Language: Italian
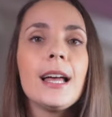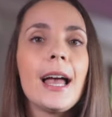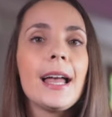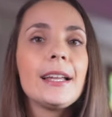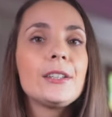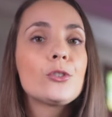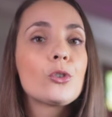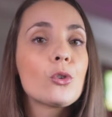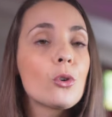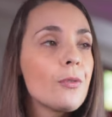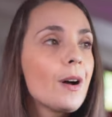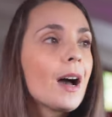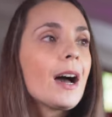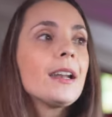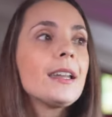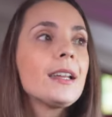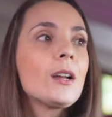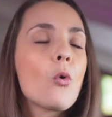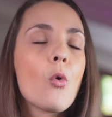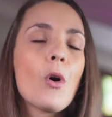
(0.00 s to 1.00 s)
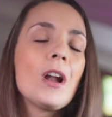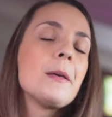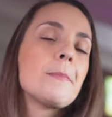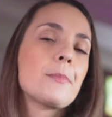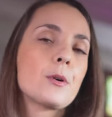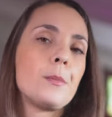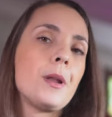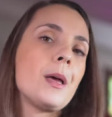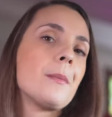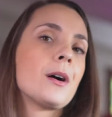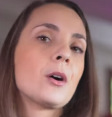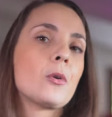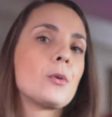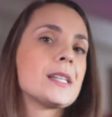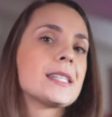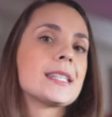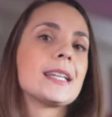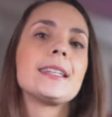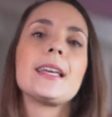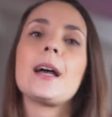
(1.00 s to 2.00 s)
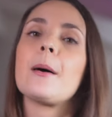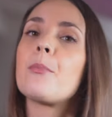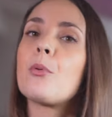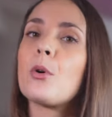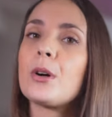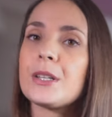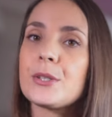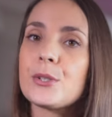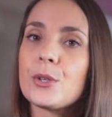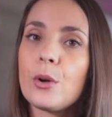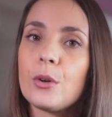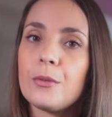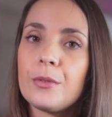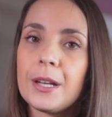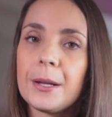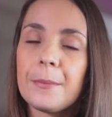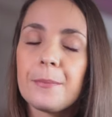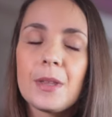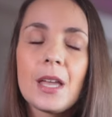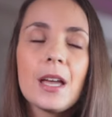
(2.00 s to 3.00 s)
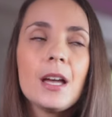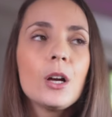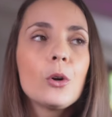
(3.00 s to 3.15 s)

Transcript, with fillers: è trovare quale problema questa idea può risolvere.